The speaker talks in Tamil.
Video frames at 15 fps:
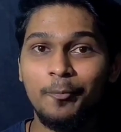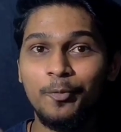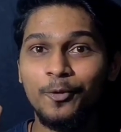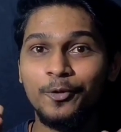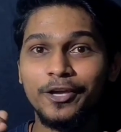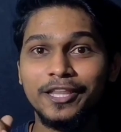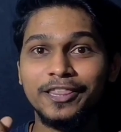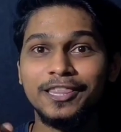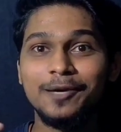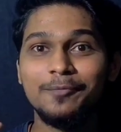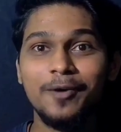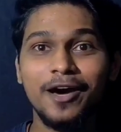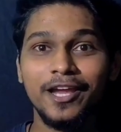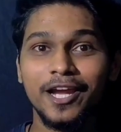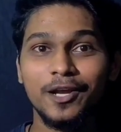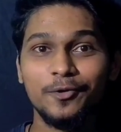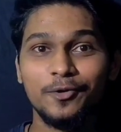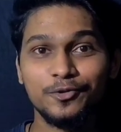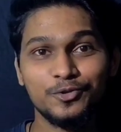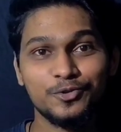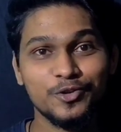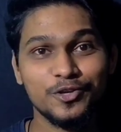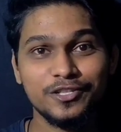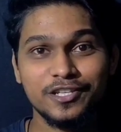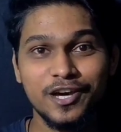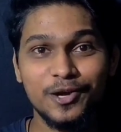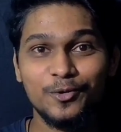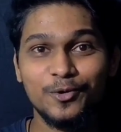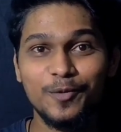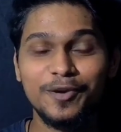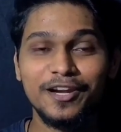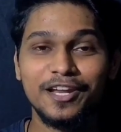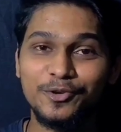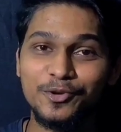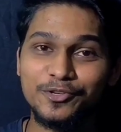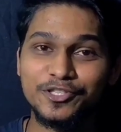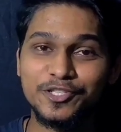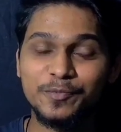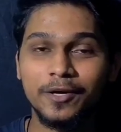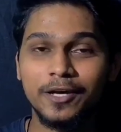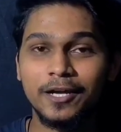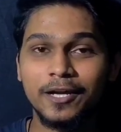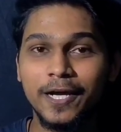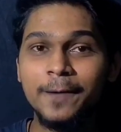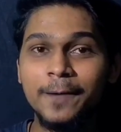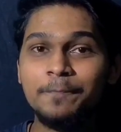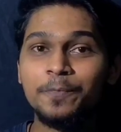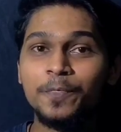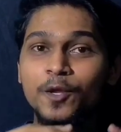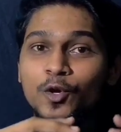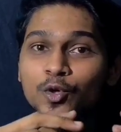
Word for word: அப்போது எந்த மாதிரியான ஒரு சுச்சுவேஷனாக இருக்கும் அப்படின்றத யோசிச்சு பாருங்கள்